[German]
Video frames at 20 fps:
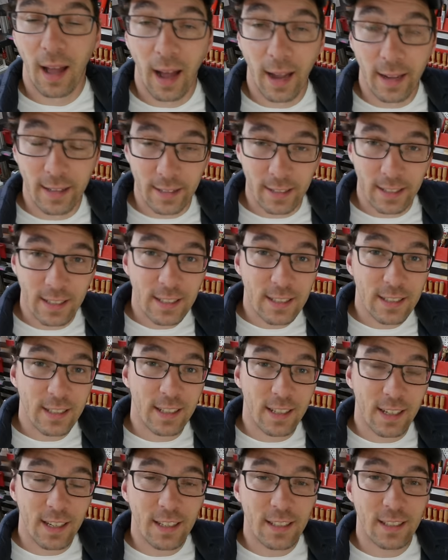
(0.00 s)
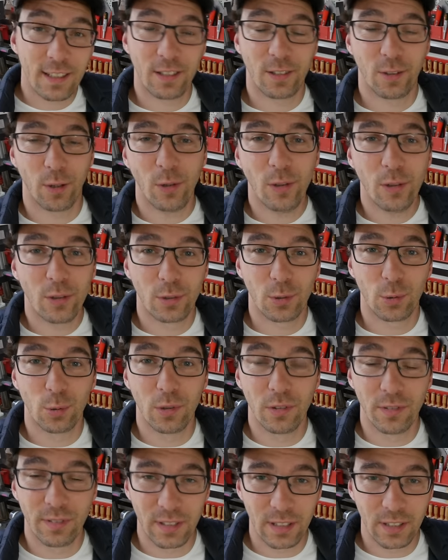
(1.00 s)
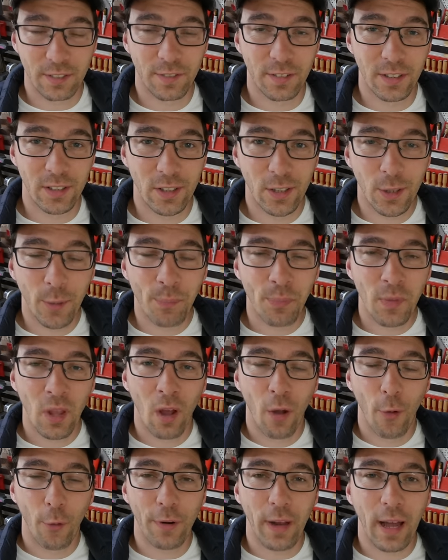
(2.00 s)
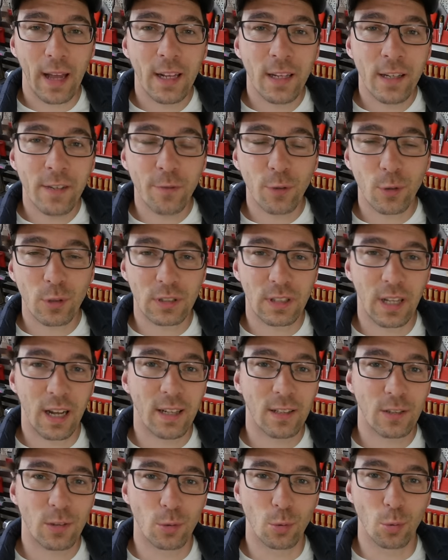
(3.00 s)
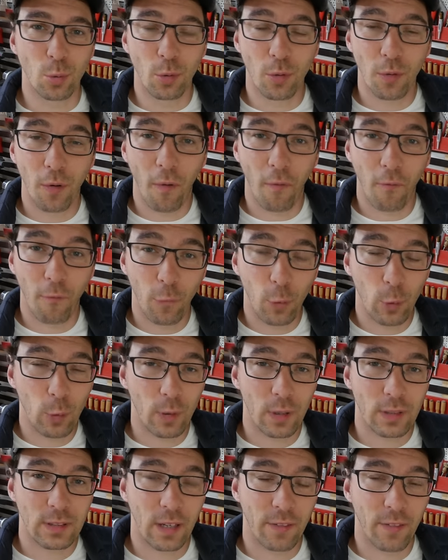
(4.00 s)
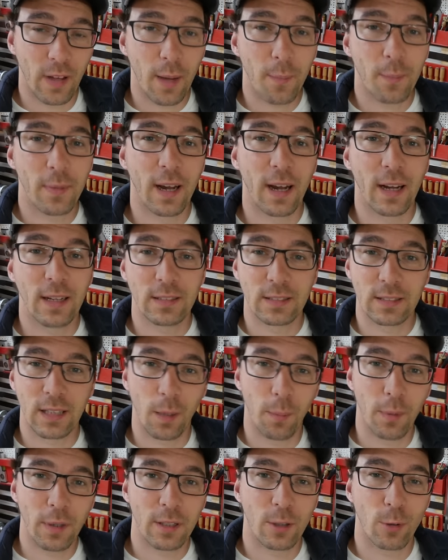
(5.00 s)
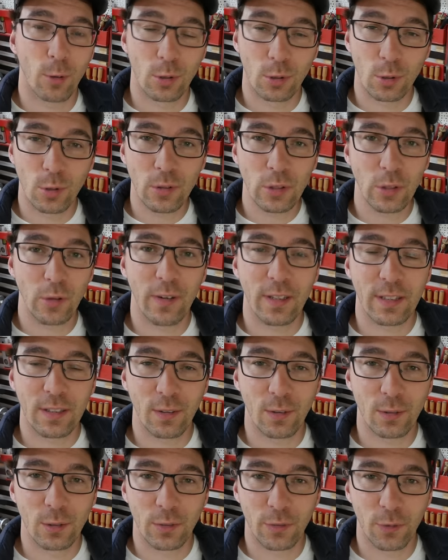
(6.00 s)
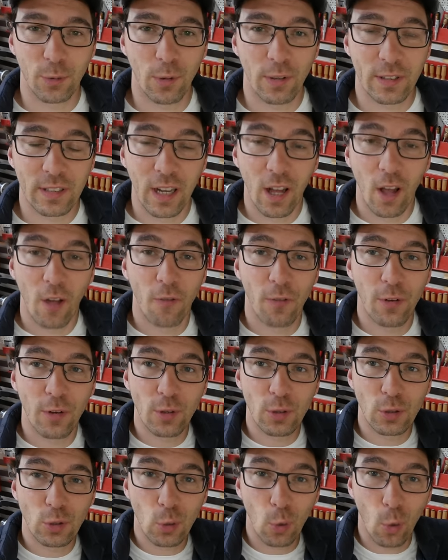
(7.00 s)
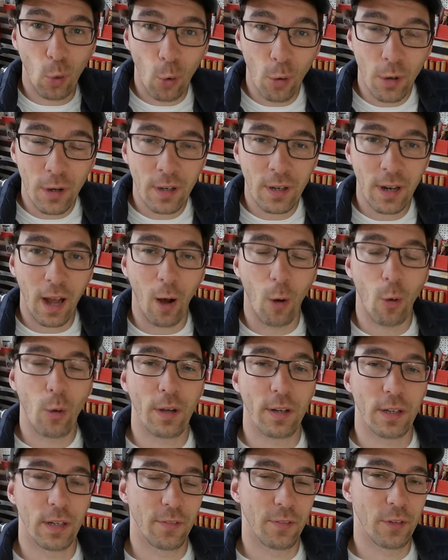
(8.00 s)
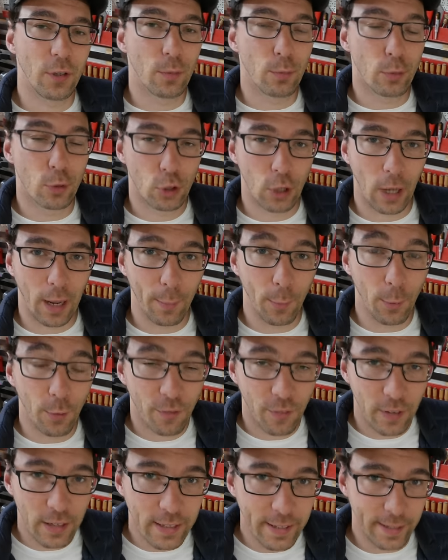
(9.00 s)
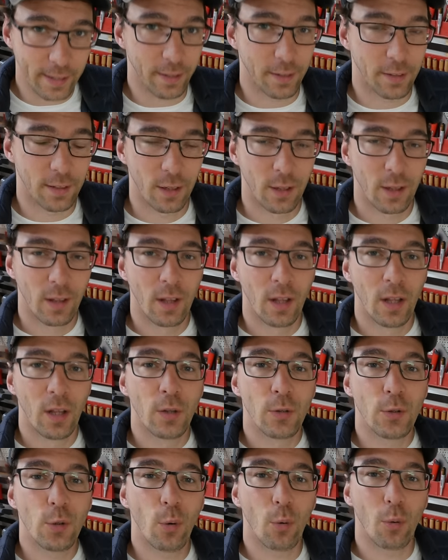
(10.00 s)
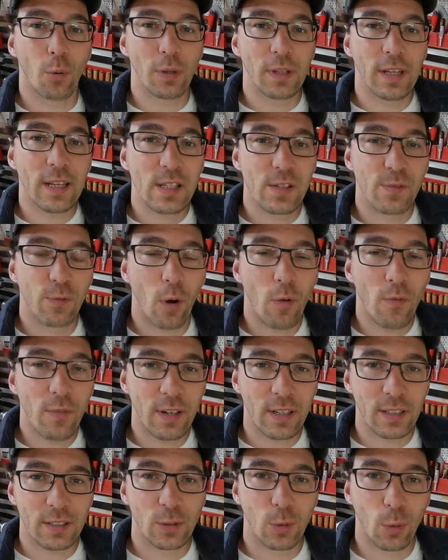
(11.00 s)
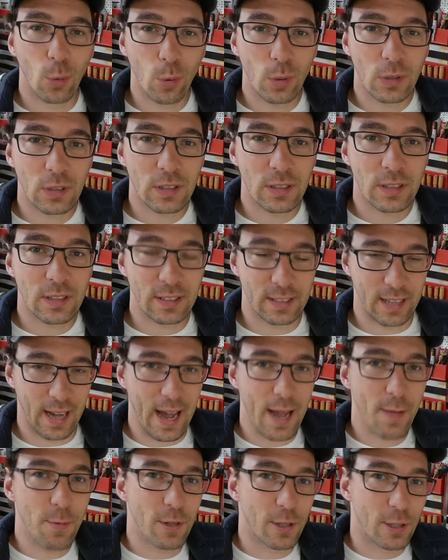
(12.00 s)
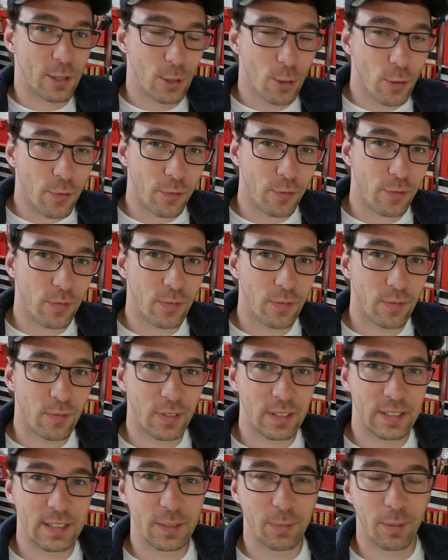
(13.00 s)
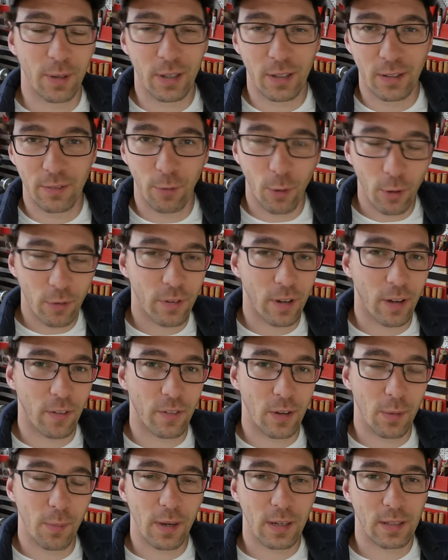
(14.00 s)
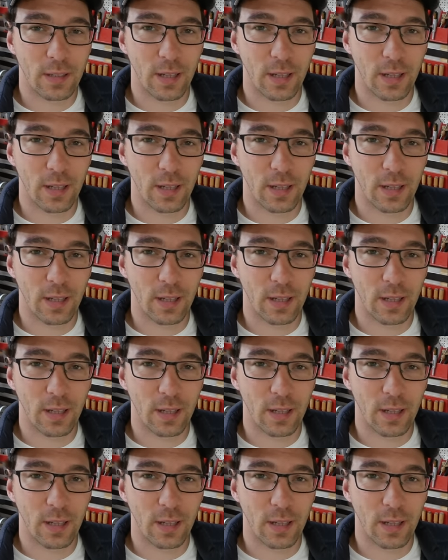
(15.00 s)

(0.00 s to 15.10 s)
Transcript: Ein richtig, richtig tolles Tool, wie ich finde. Und alle Infos dazu wo du das erwerben kannst, Rabattcodes und so weiter und so fort, findest du unten auch in der Videobeschreibung verlinkt. So, und jetzt wollen wir das große Geheimnis lüften, was ich bei Wolfkraft gemacht